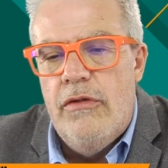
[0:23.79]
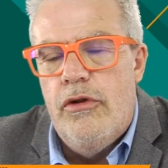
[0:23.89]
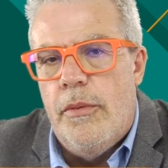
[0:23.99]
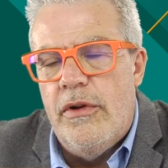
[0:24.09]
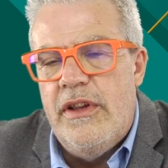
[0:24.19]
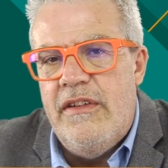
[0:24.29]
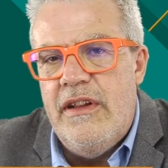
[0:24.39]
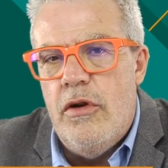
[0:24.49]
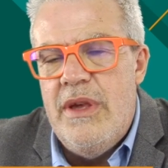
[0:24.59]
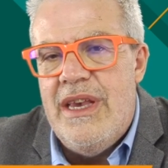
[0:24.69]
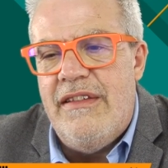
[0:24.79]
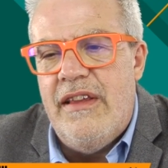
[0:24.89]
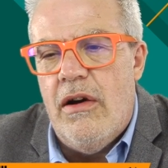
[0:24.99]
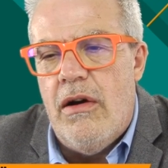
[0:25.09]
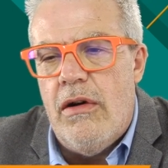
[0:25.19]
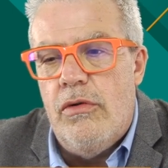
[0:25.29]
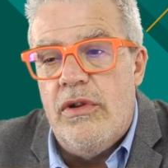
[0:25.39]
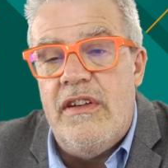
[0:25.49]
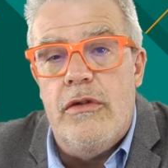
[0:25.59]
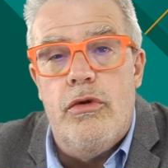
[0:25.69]
Se protéger de Michael Serror, qui
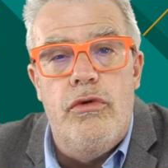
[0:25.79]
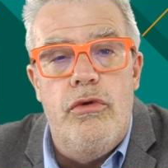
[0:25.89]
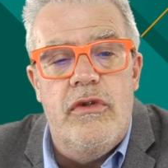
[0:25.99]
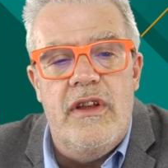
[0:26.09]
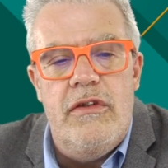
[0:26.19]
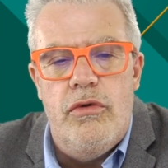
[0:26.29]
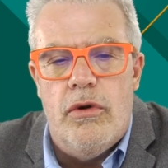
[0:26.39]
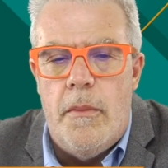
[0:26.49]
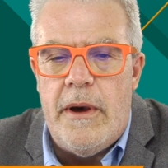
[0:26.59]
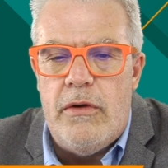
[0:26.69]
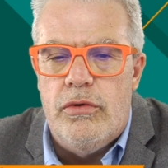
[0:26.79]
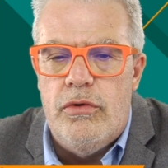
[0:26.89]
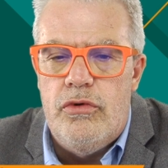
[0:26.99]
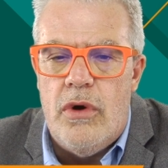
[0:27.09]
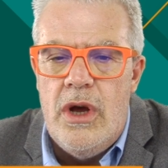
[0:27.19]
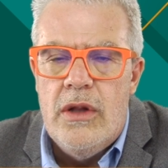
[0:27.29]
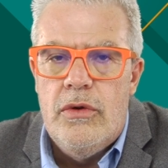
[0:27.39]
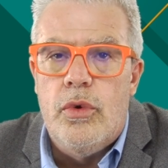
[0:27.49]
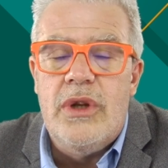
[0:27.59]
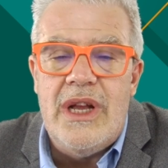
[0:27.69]
ont déjà deux succès sur le parcours du jour,
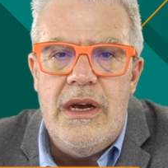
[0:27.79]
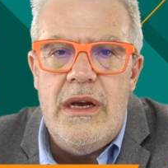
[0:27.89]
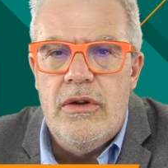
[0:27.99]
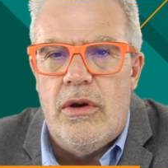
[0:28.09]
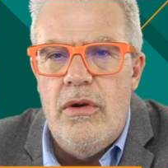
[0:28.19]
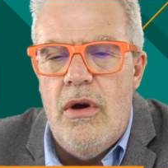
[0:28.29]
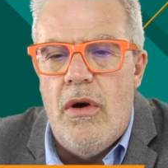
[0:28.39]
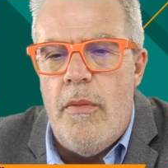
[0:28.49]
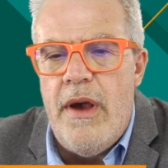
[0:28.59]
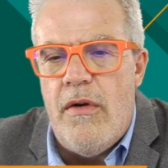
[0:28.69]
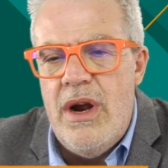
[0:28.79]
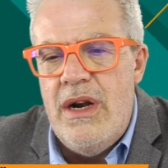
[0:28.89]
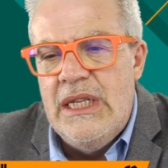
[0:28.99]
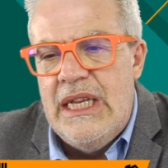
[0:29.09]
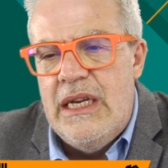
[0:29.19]
dont un dans le Robert Well.